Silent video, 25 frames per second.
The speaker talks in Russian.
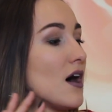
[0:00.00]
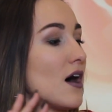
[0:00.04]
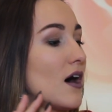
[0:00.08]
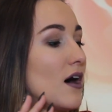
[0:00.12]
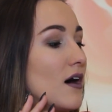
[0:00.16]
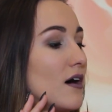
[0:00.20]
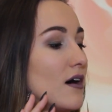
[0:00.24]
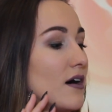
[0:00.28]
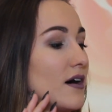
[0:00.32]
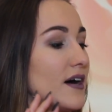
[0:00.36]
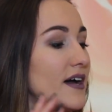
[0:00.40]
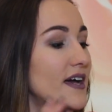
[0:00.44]

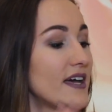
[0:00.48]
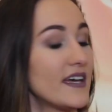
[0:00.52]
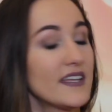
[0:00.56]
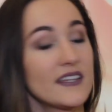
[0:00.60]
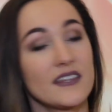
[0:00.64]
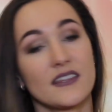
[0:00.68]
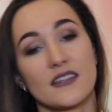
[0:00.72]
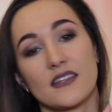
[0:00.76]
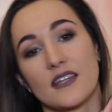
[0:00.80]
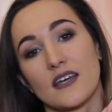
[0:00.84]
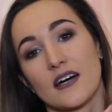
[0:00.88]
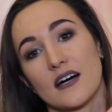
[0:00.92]
А,
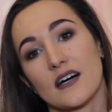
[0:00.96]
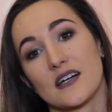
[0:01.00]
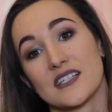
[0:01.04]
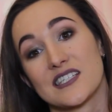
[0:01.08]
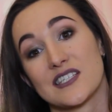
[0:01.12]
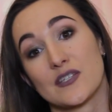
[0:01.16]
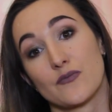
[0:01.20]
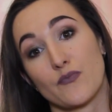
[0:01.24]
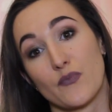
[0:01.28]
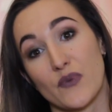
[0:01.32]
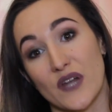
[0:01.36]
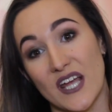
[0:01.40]

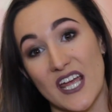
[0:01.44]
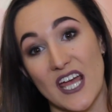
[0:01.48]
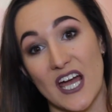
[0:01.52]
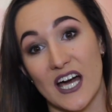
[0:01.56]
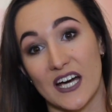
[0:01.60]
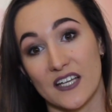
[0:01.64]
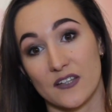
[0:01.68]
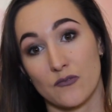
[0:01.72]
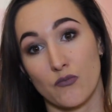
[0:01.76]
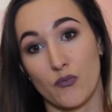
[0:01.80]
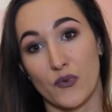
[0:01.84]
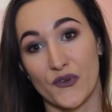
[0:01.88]
это спрей
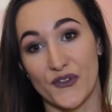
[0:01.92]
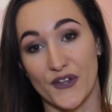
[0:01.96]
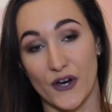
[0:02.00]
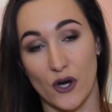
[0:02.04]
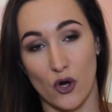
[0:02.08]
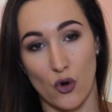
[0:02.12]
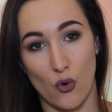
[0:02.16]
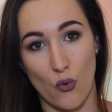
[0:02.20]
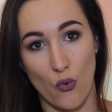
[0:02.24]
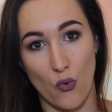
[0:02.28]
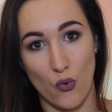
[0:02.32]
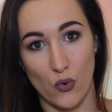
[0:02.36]
от
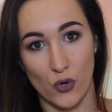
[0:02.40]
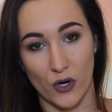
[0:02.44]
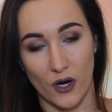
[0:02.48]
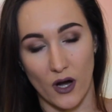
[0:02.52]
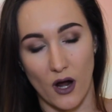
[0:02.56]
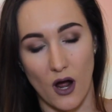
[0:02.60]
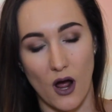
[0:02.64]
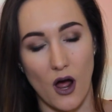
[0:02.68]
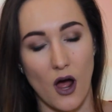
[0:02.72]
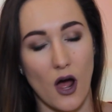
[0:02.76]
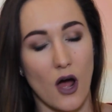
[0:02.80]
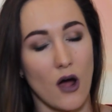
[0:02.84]
Бонакур.
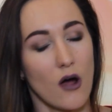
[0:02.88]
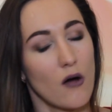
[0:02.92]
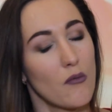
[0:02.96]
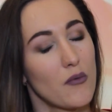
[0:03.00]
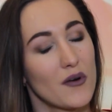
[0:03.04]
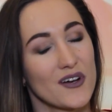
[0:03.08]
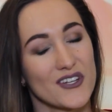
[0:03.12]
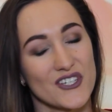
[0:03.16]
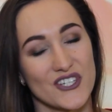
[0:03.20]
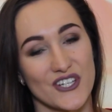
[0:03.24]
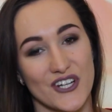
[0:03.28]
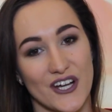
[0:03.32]

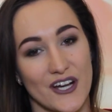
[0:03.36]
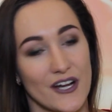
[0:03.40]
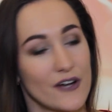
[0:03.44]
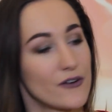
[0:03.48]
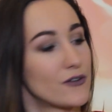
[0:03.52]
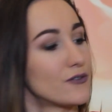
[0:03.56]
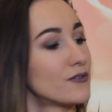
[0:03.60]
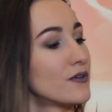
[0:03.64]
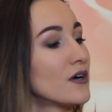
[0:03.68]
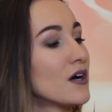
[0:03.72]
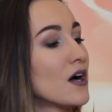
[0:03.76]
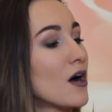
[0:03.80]

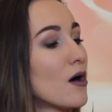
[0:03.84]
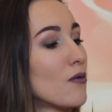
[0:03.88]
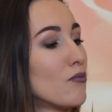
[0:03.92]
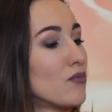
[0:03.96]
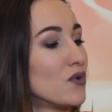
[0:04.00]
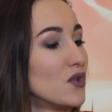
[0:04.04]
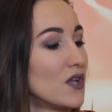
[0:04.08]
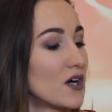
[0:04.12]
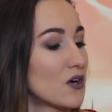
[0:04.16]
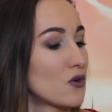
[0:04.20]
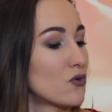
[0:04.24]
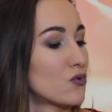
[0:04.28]
Обожаю.
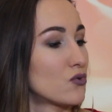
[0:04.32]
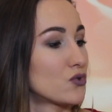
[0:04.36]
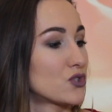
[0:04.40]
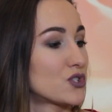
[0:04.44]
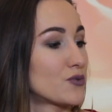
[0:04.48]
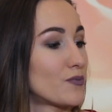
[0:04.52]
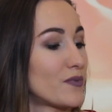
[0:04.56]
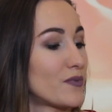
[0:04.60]
Бонакур